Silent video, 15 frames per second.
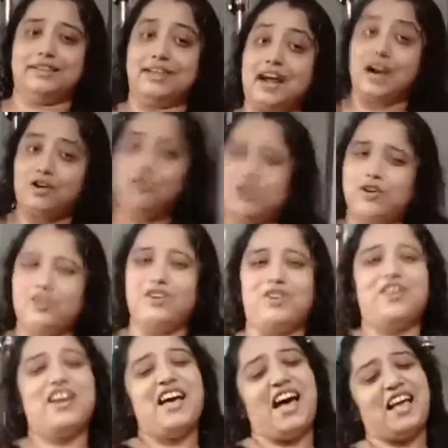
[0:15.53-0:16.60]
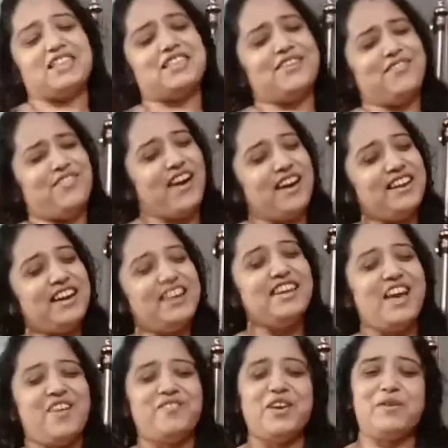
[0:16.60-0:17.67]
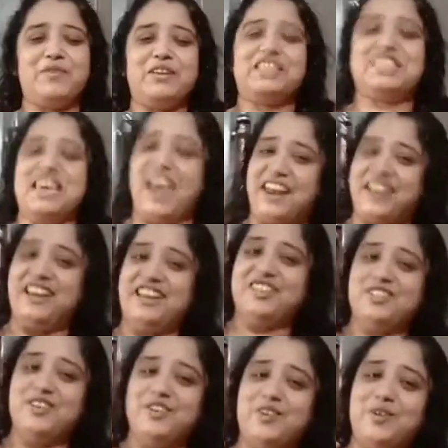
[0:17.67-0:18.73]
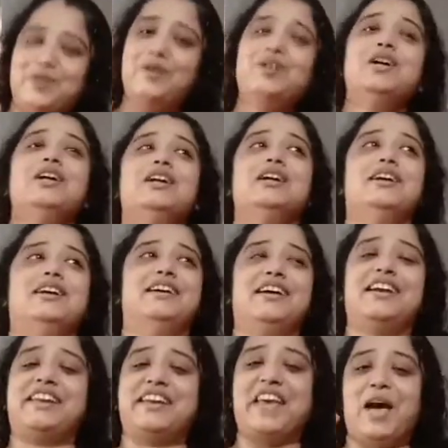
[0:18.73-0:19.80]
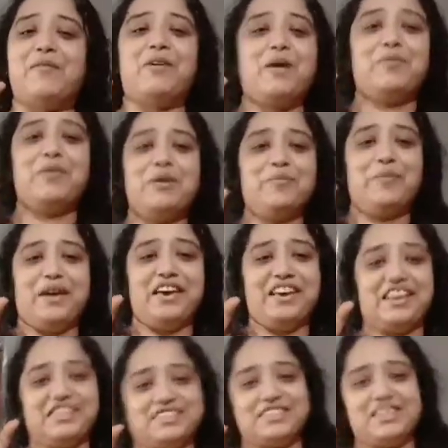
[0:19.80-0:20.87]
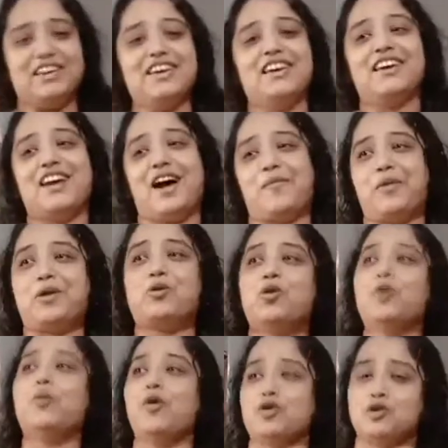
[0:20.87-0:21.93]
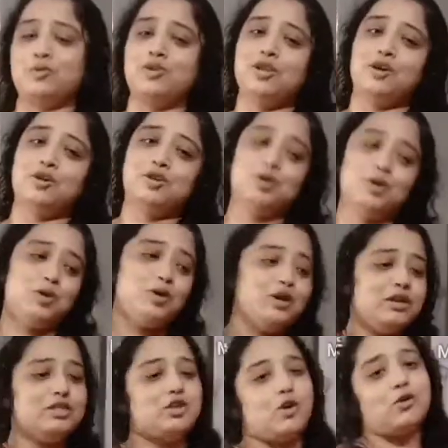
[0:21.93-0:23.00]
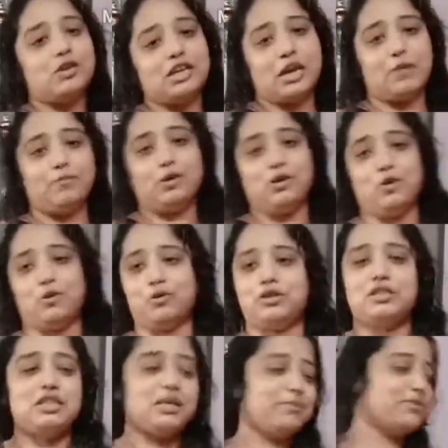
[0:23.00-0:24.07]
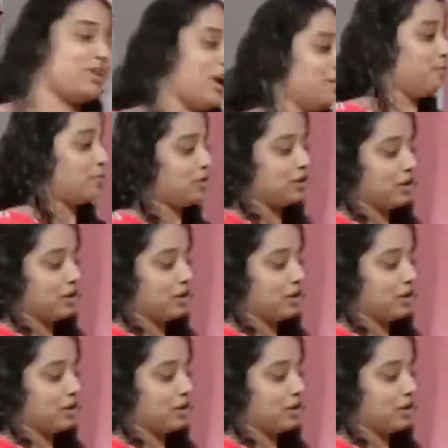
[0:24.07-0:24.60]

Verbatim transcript: কারণটা হলো আজকে ফাইনালি আমি আমার চ্যানেলের জন্য একটা ক্যামেরাম্যান পেয়ে গেছি আমার খুব অসুবিধা হতো যখনই ভিডিও করতে যেতাম ট্রাইপোর্ট